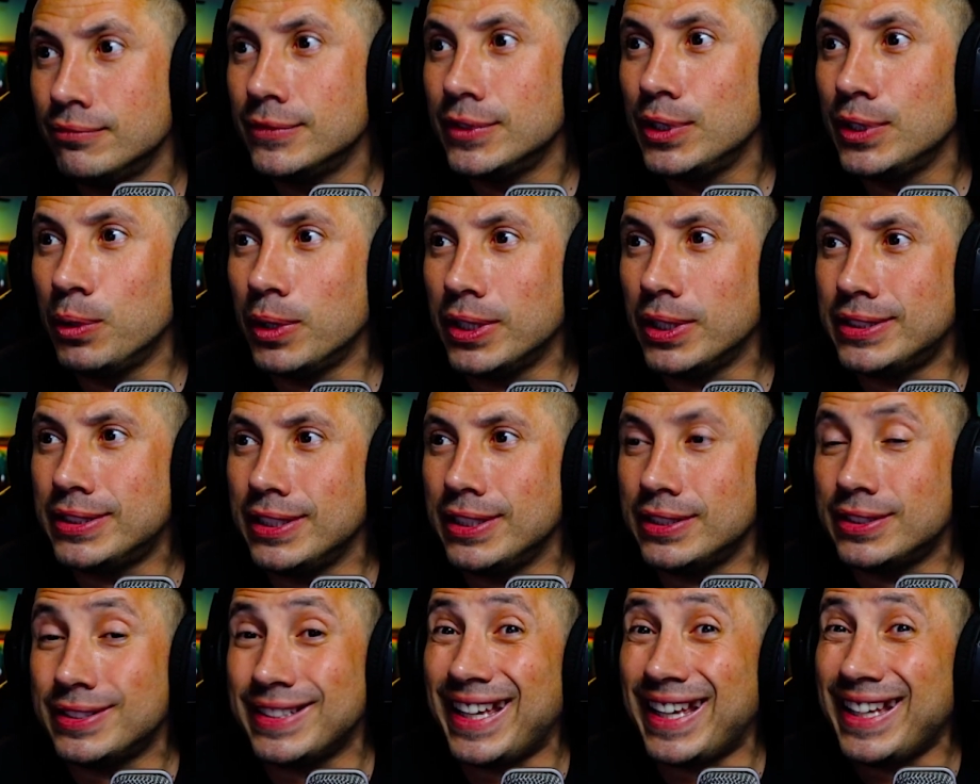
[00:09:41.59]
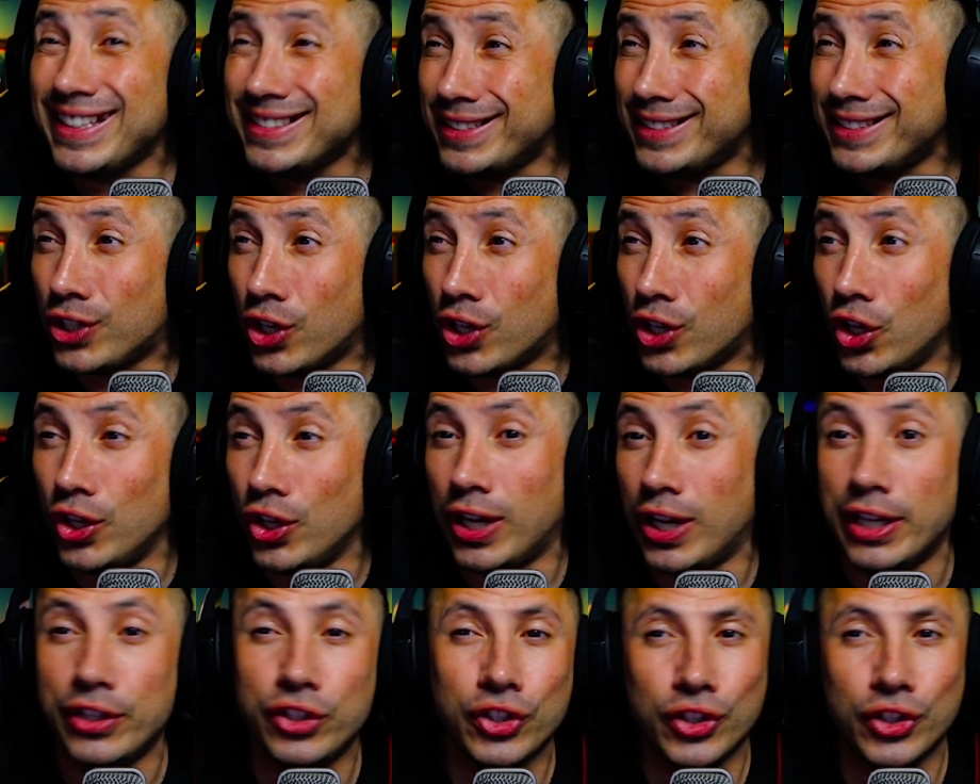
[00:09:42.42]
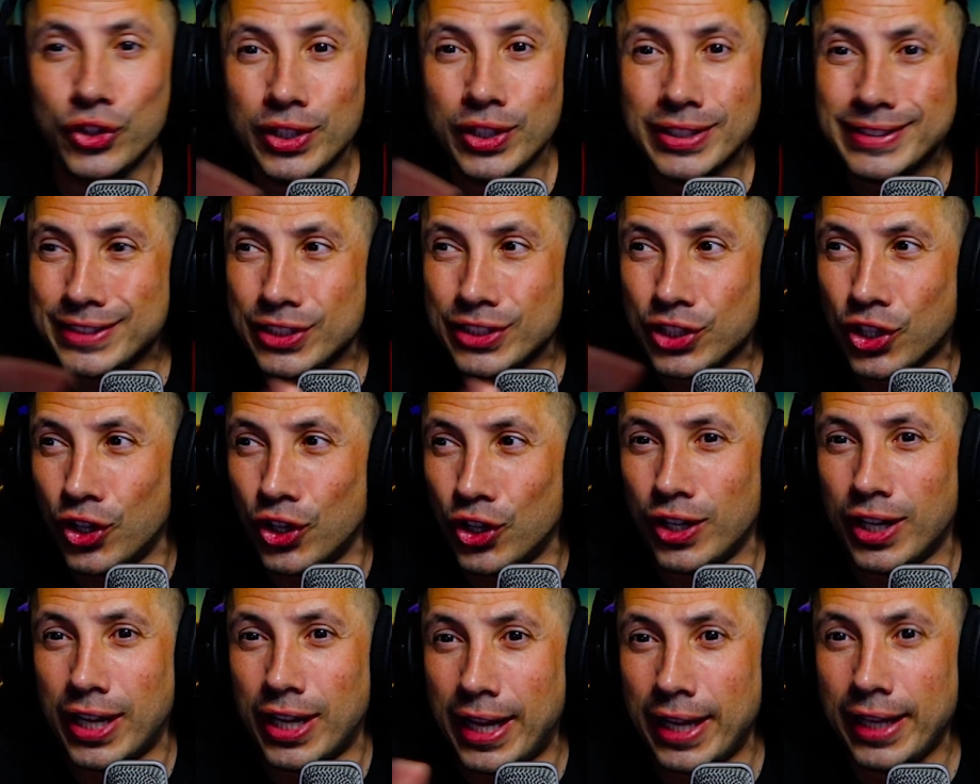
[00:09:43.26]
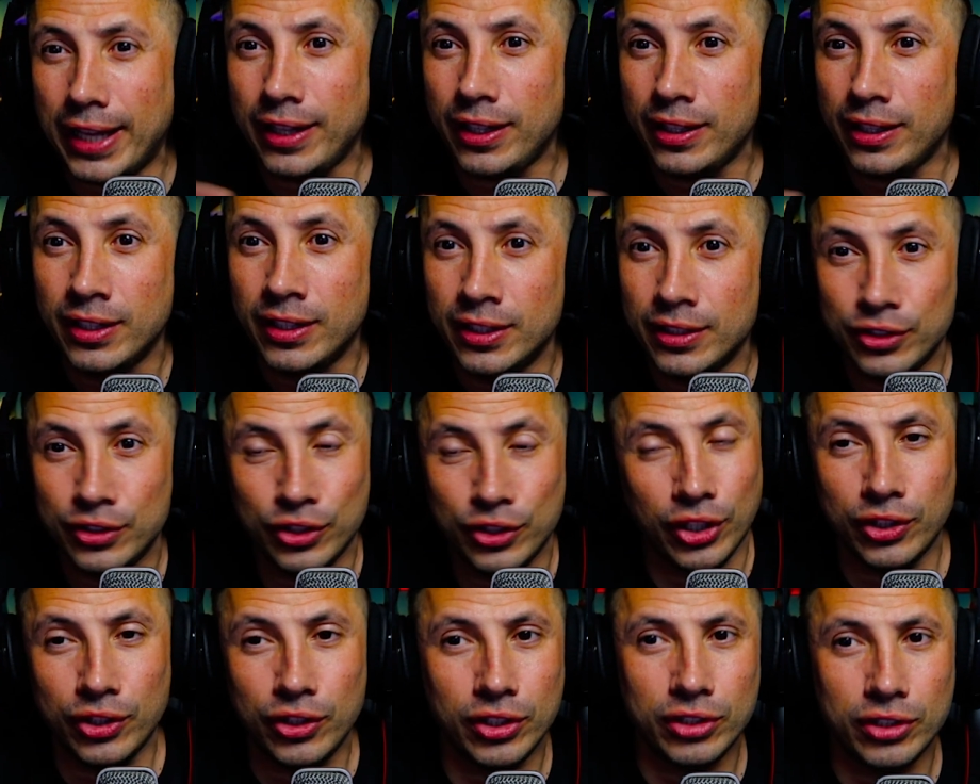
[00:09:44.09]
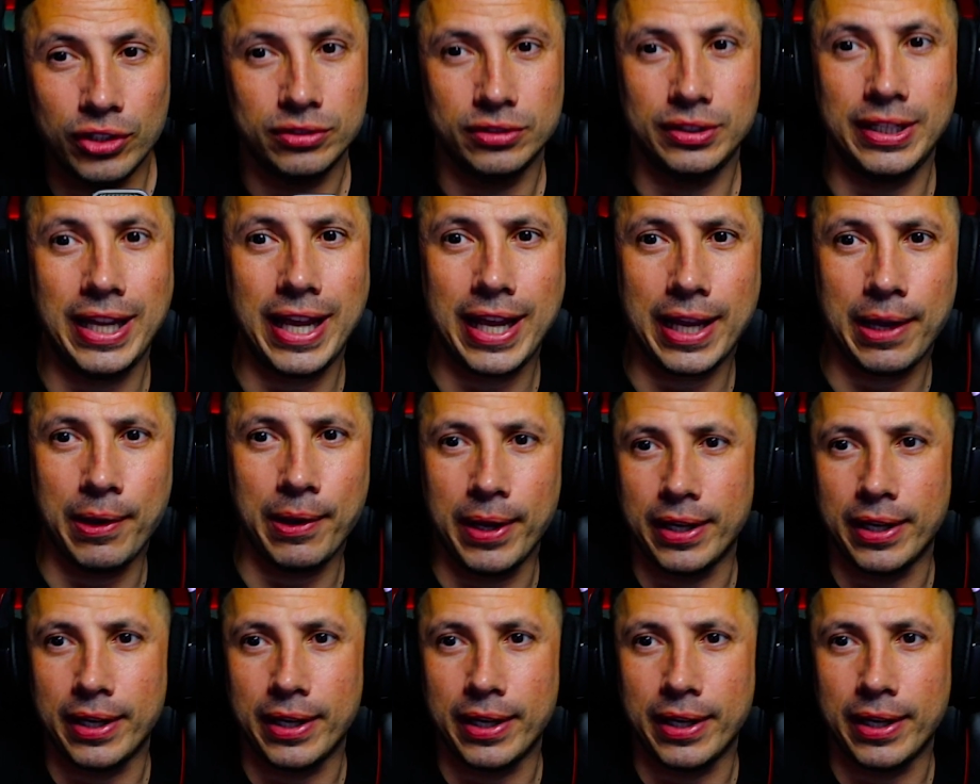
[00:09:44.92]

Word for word: Y vos decís, es psicóloga. No, no es psicóloga, ¿eh? No, no, nada que ver.